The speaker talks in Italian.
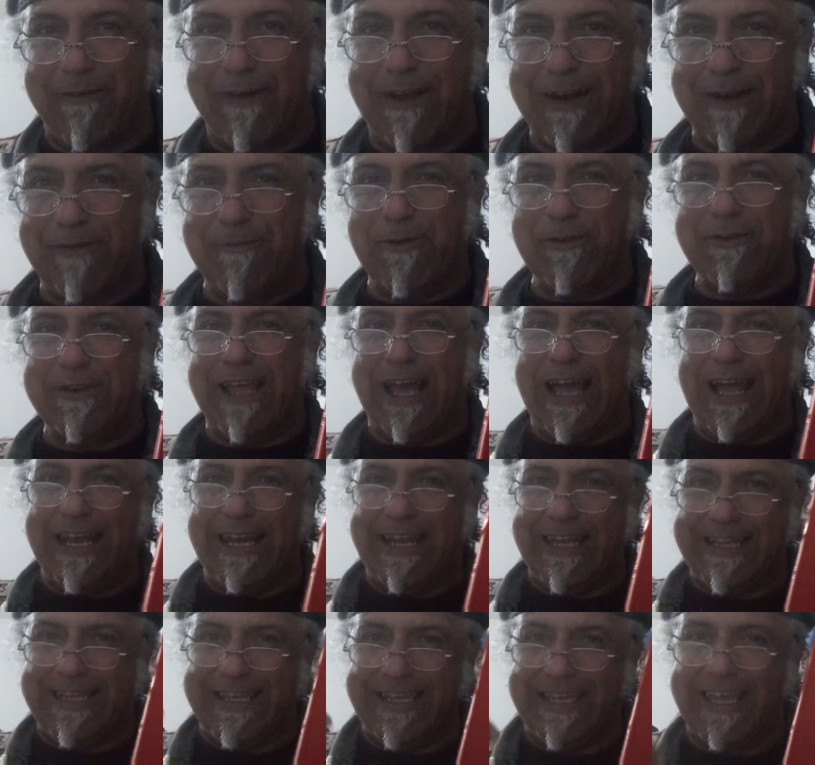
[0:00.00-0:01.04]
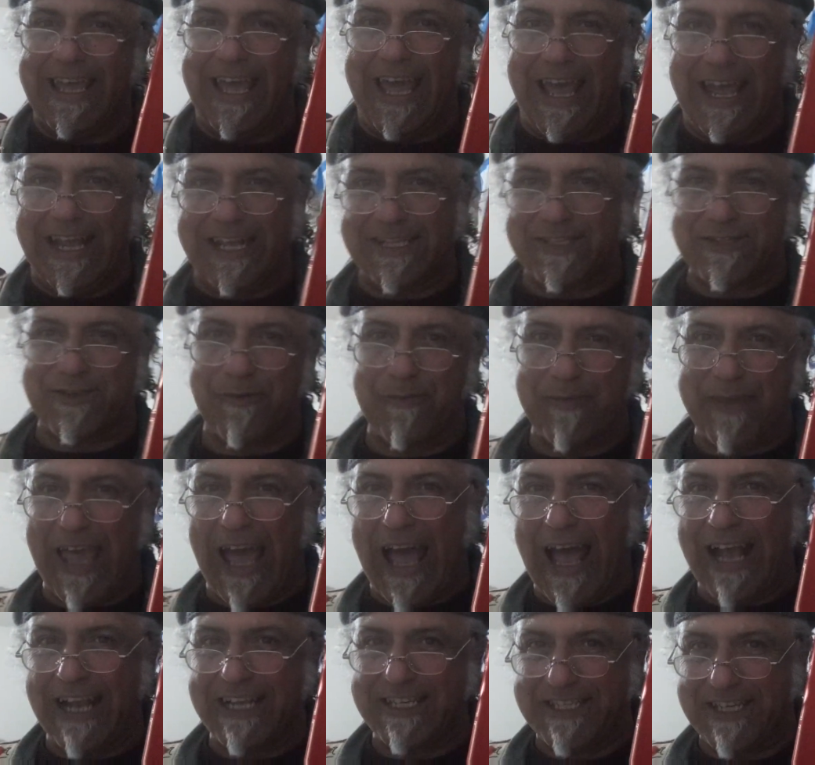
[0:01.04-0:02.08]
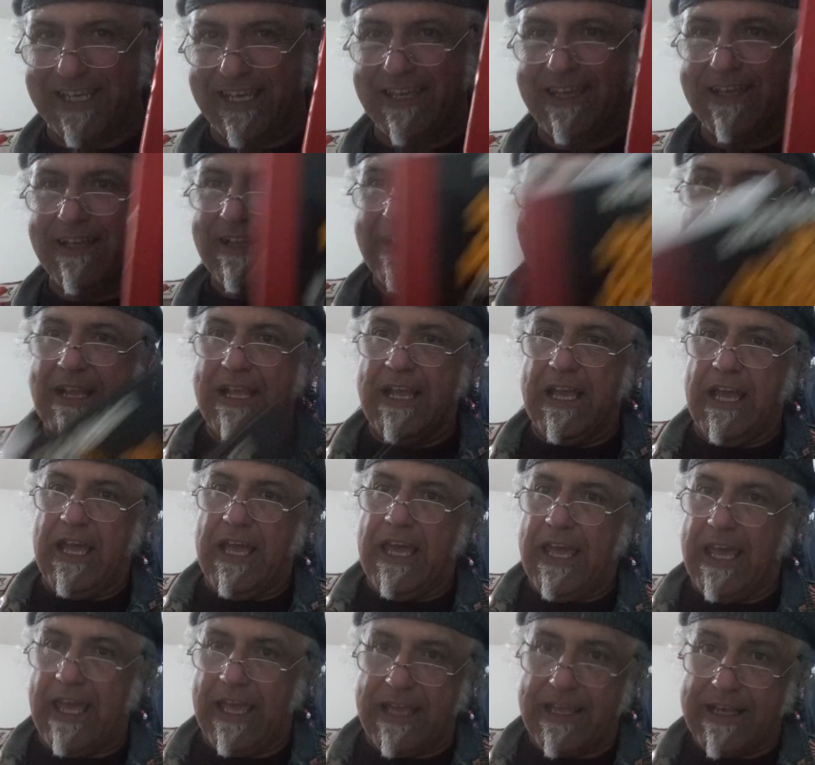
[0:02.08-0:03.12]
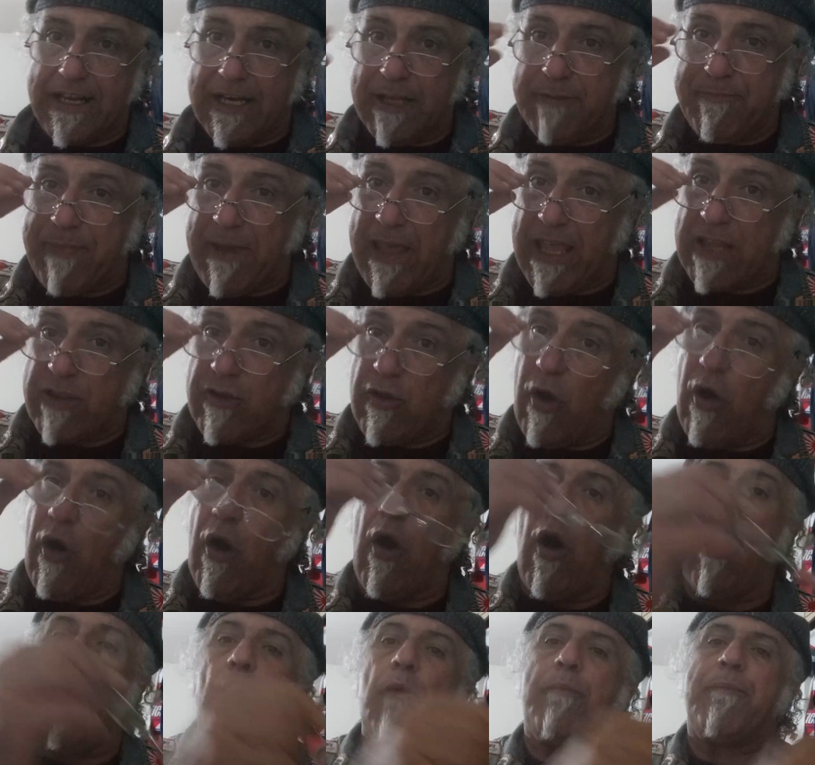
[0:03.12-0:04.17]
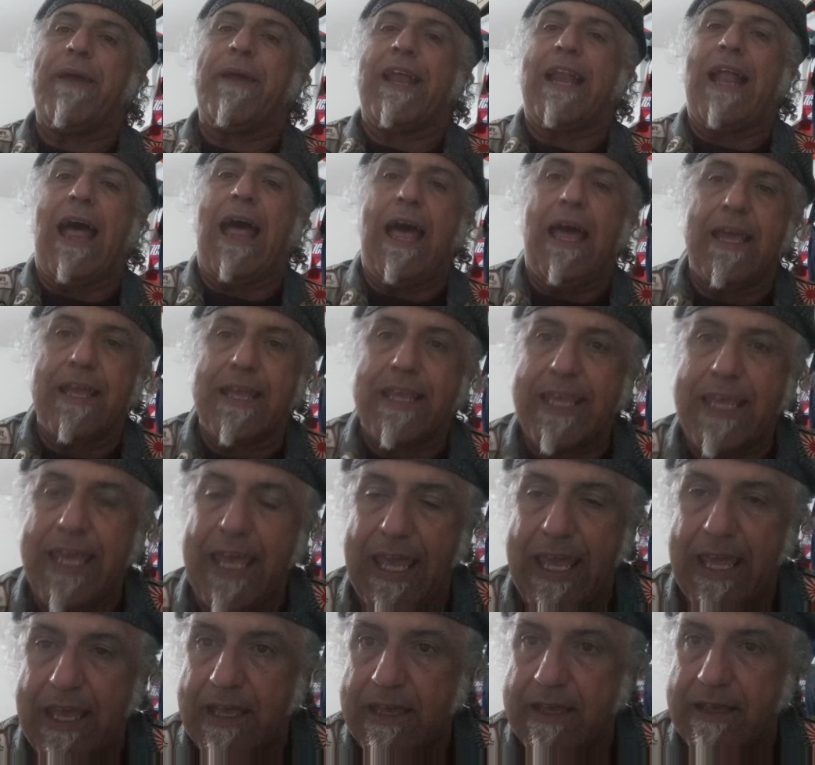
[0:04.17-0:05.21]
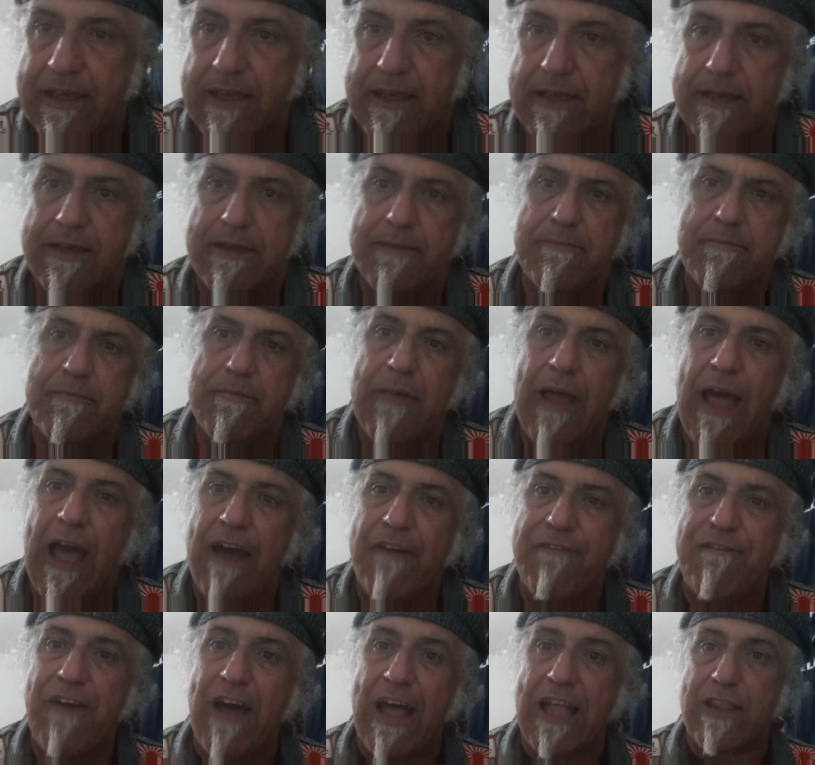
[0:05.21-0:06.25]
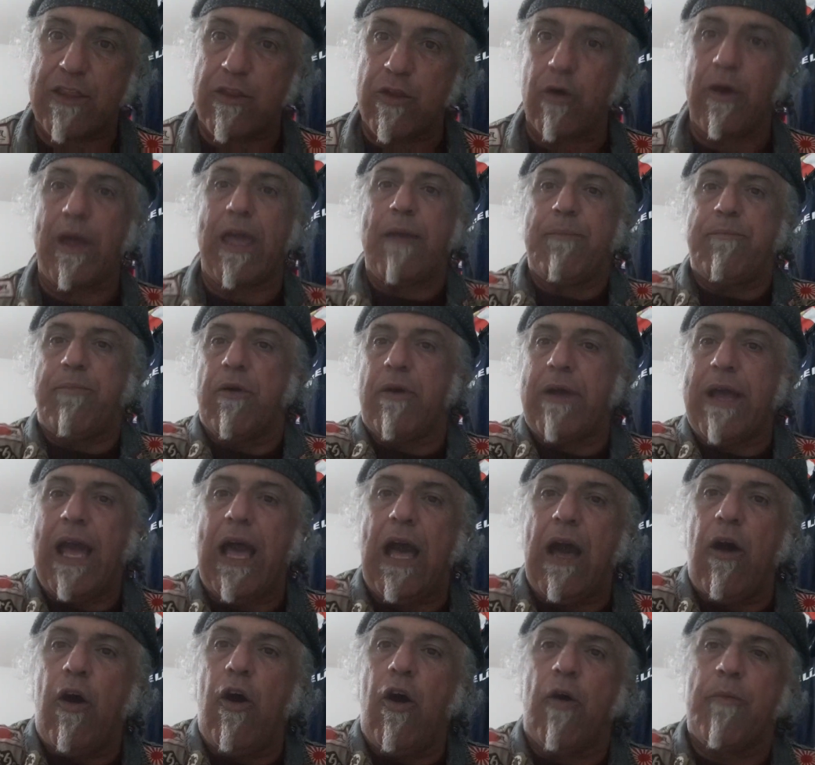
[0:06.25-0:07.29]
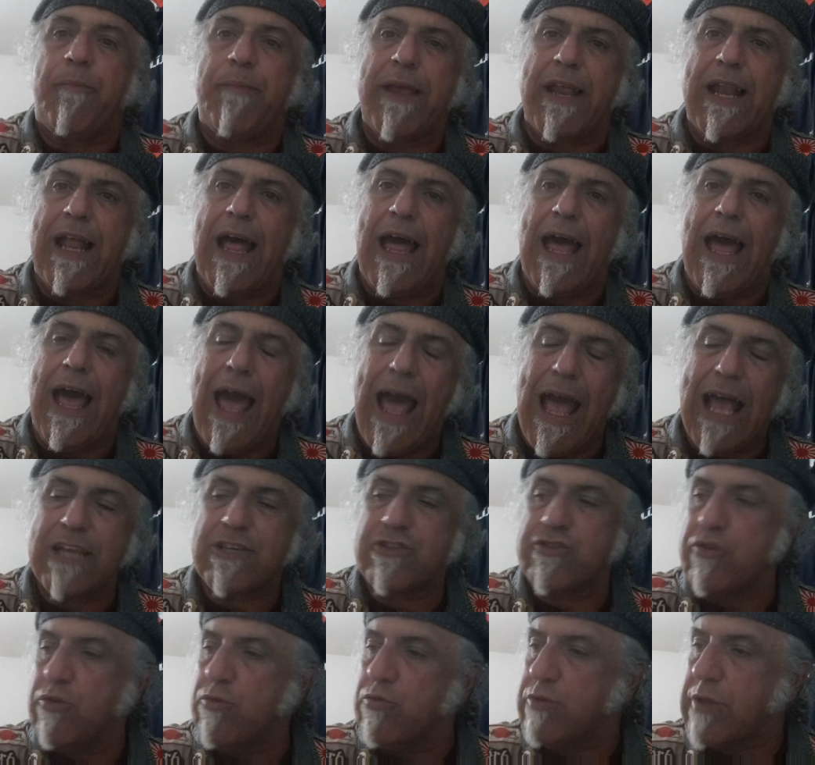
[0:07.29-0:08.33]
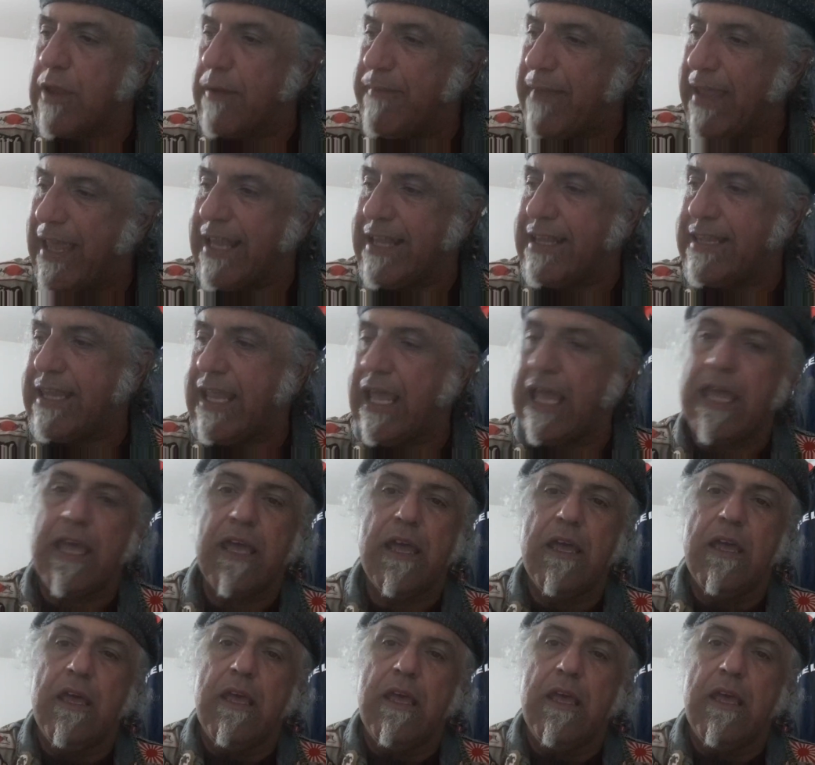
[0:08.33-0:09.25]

Guerra Mondiale di Enzo Biagi. E, ripeto, opera che ehm, ha fatto epoca, opera assolutamente